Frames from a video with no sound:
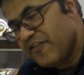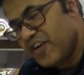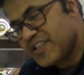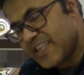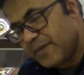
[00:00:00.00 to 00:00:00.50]

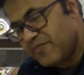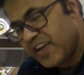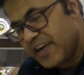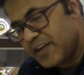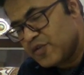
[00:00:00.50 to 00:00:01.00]
फर्स्ट टाइम
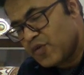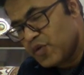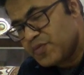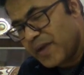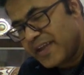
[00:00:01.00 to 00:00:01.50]
वेन इट
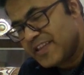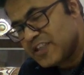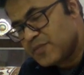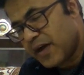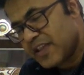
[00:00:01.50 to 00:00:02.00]
गोज बाई
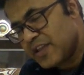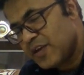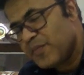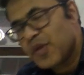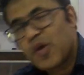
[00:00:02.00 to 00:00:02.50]
दिस पाथ
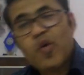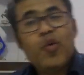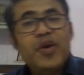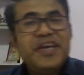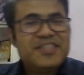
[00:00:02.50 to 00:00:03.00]

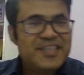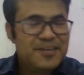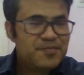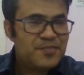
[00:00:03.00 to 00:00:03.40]
ओ ए सी